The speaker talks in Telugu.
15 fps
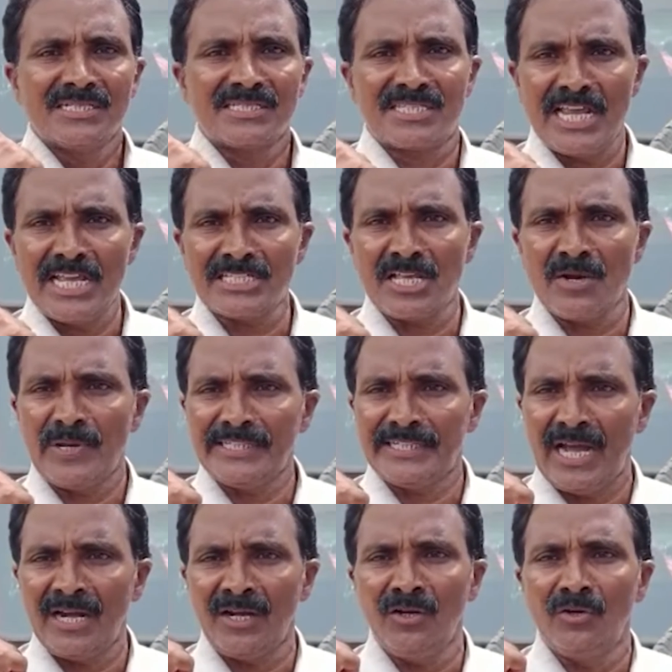సిఎస్ఎఫ్
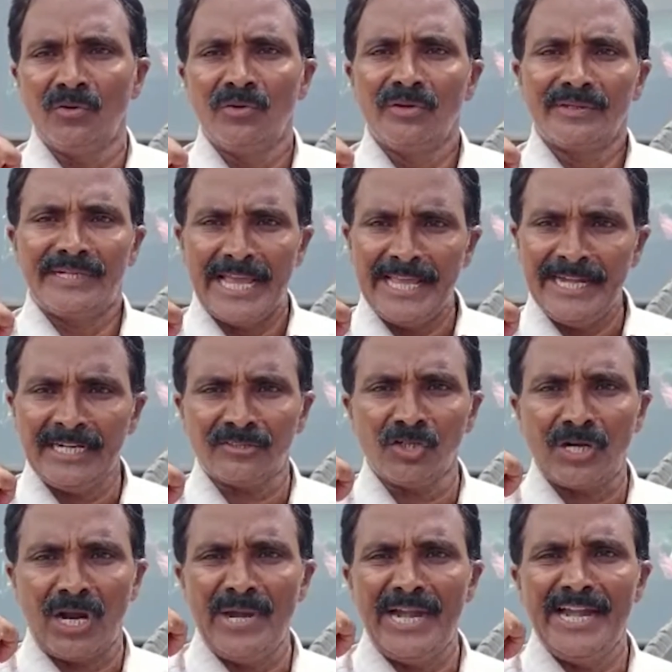అధికారులు డైరెక్ట్
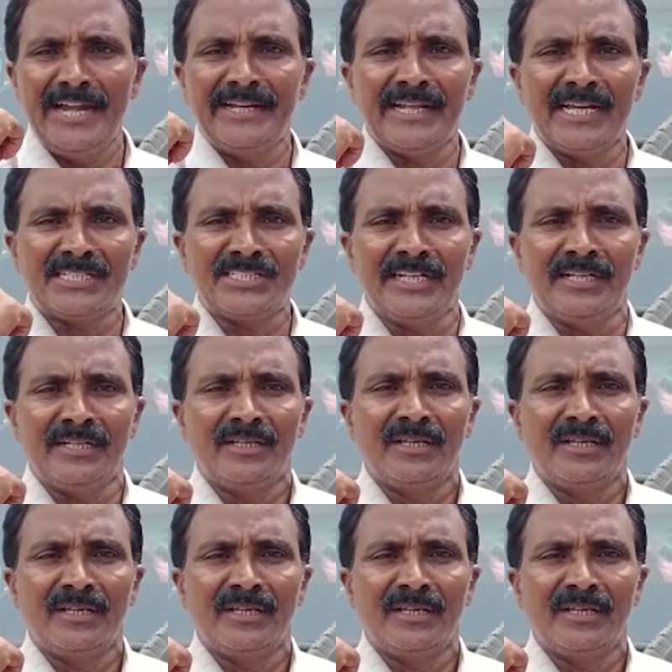కమాండెంట్ వచ్చి